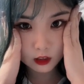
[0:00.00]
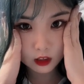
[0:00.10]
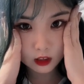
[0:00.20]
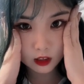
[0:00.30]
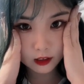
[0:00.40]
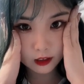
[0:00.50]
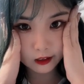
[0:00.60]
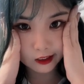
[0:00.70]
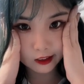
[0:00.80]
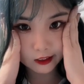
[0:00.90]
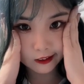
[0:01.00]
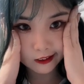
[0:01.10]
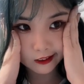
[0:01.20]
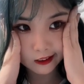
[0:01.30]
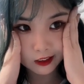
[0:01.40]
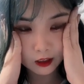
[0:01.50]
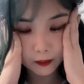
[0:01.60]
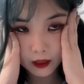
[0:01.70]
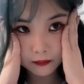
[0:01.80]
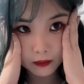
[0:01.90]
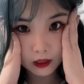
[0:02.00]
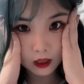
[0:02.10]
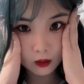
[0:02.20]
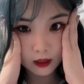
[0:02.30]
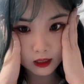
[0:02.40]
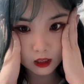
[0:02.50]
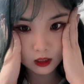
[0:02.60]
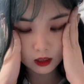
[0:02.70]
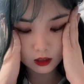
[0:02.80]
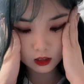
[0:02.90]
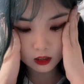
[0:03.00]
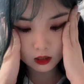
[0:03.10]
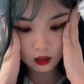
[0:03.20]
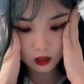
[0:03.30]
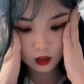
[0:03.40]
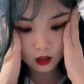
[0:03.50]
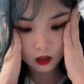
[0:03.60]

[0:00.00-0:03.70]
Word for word: 今天可能，呸，明天晚上可能真的